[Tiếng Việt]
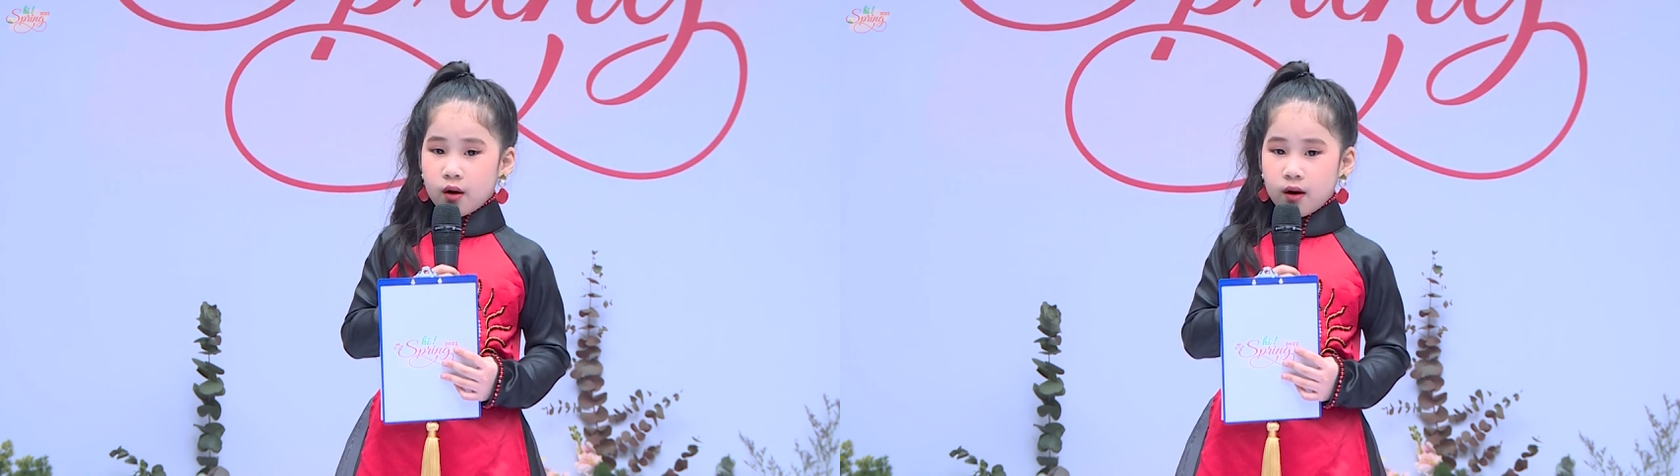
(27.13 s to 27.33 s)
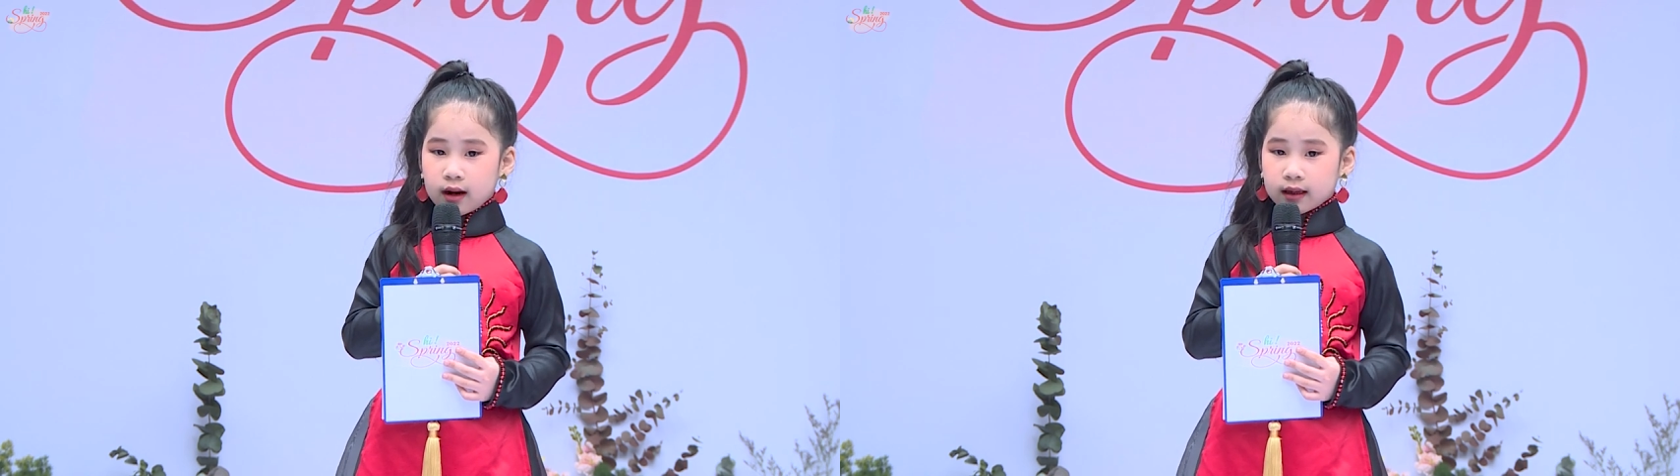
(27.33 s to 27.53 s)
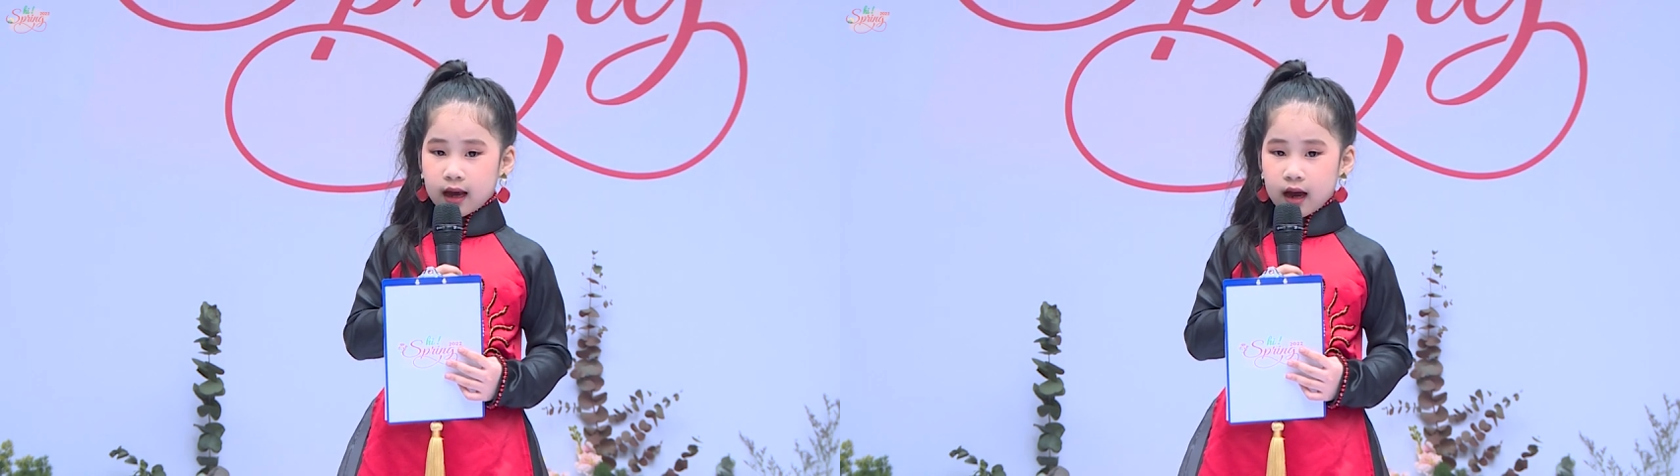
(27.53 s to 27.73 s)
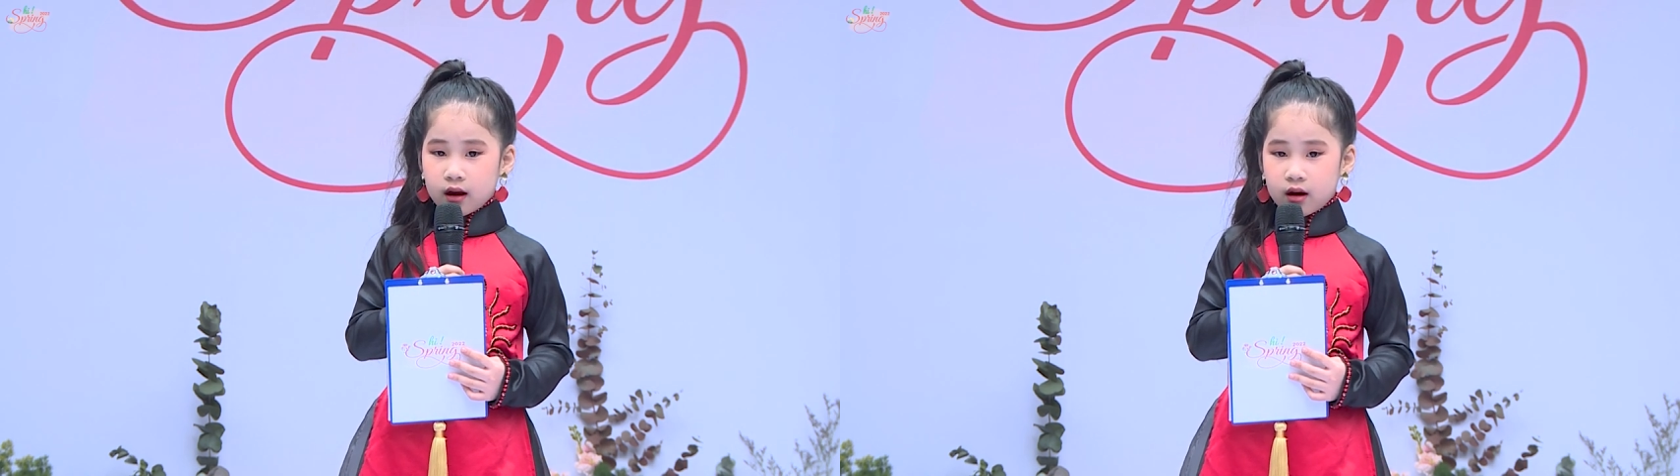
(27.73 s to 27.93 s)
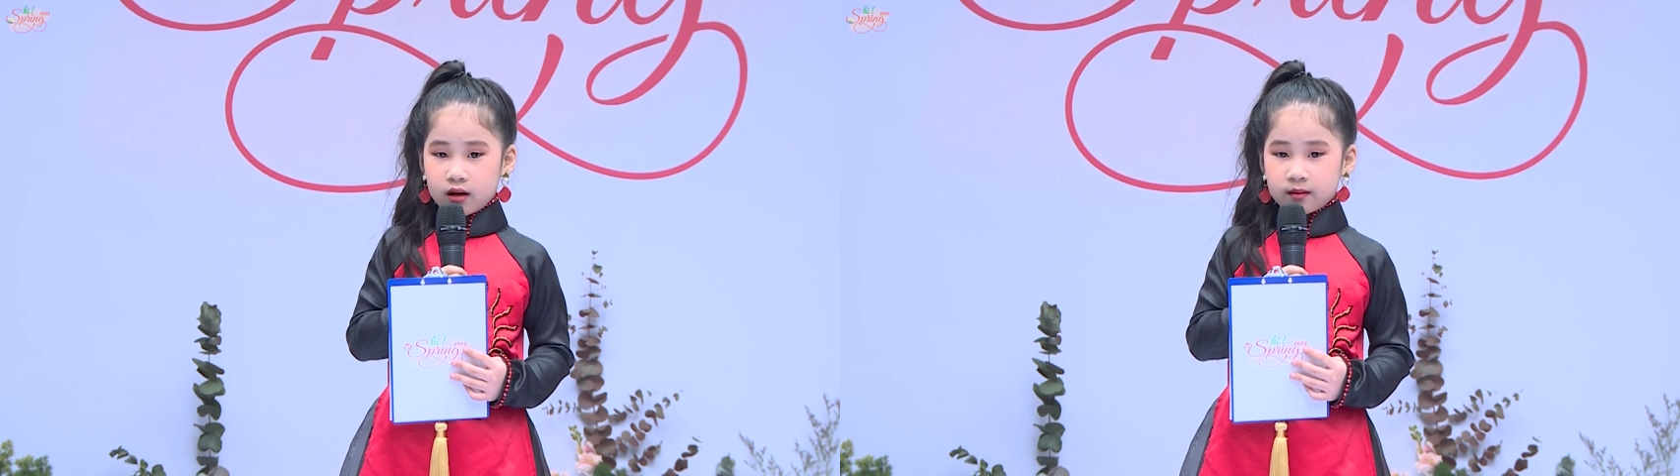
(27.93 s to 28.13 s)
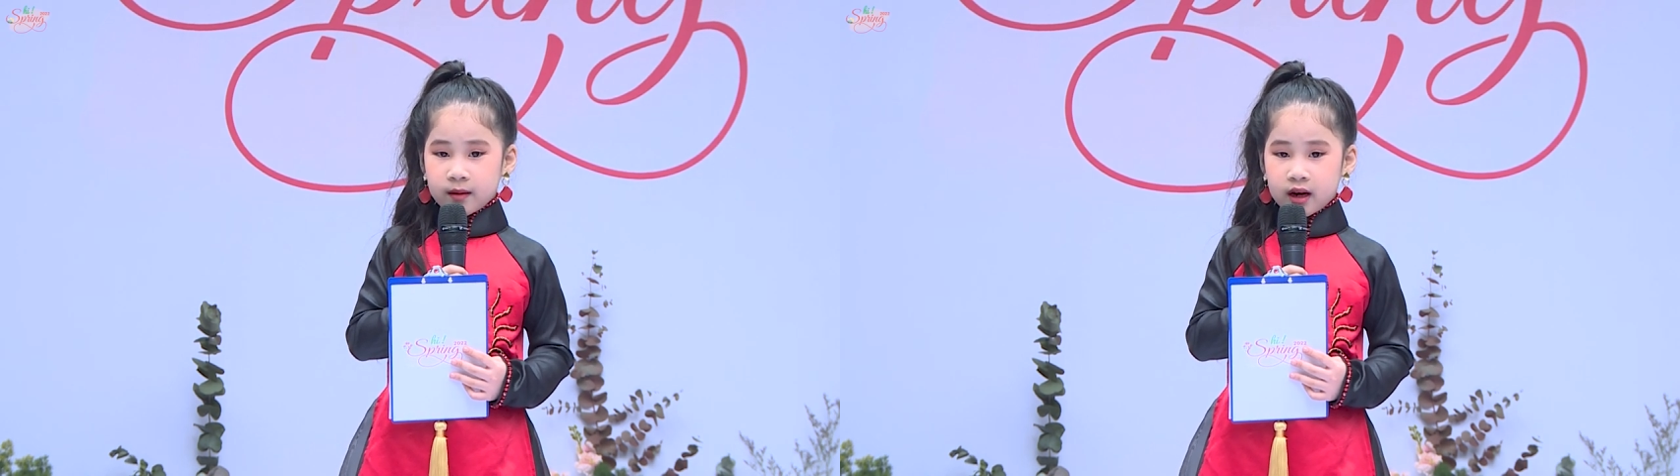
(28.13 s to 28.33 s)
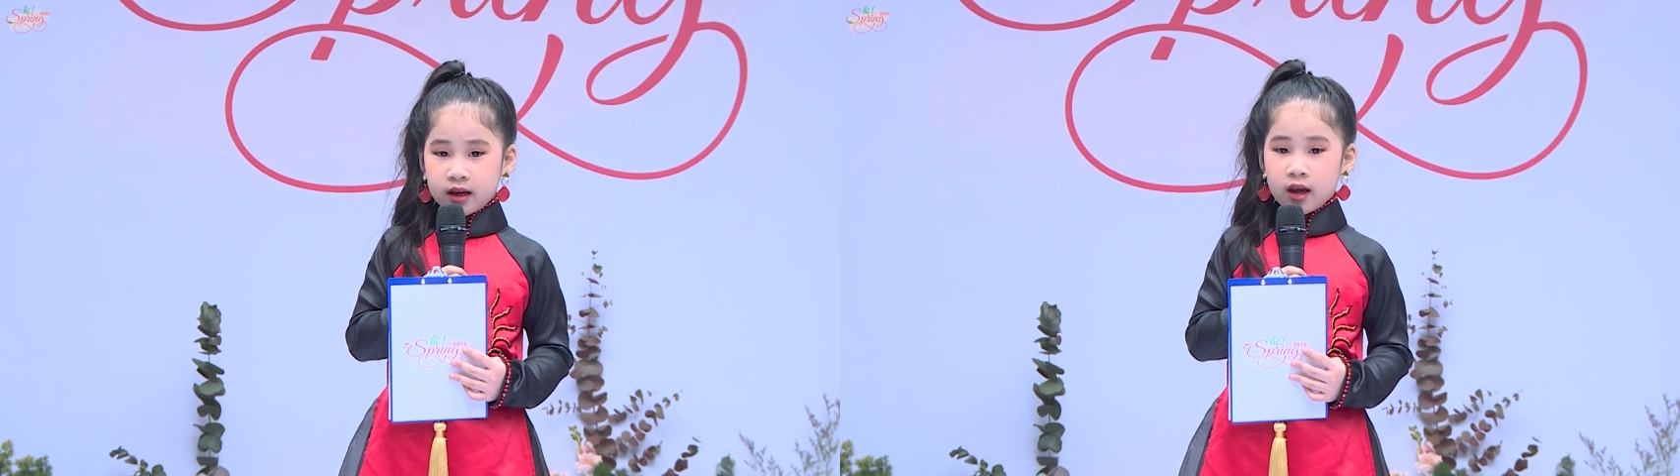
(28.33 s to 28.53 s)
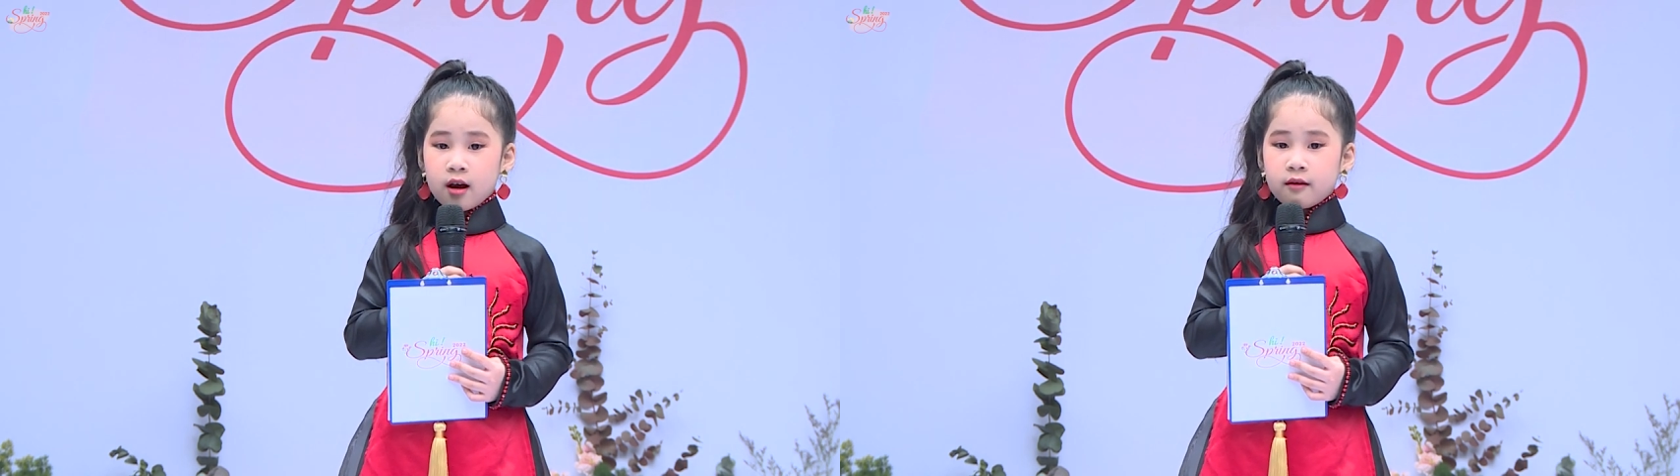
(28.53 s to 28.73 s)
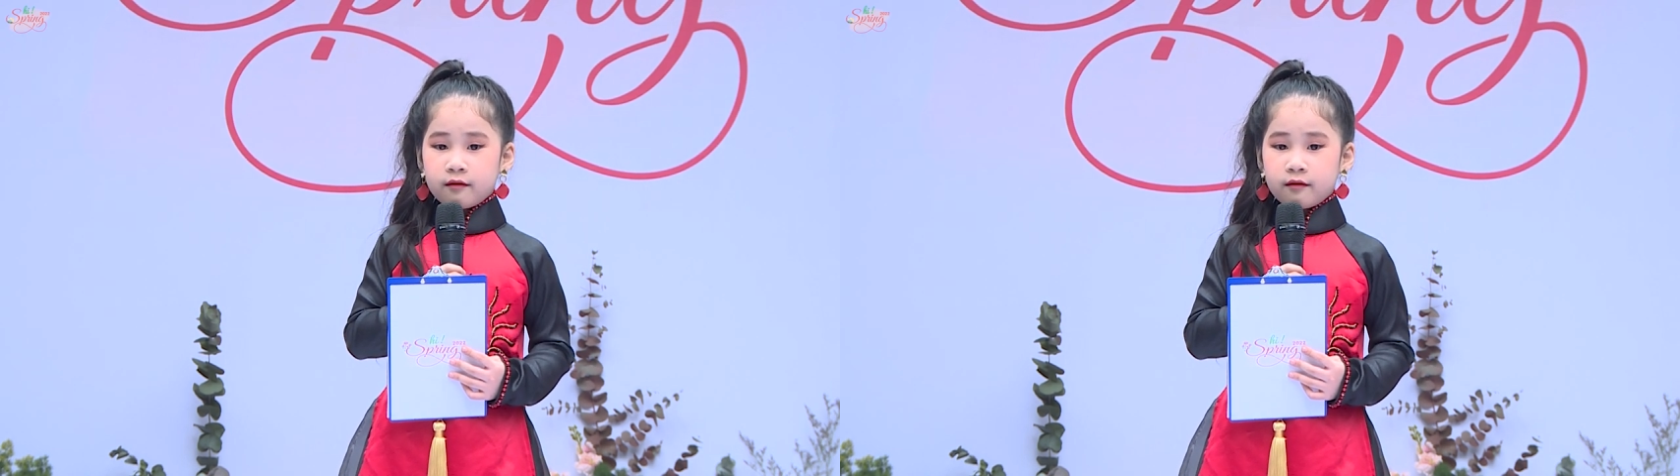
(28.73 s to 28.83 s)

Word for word: hoan ca gọi bầy,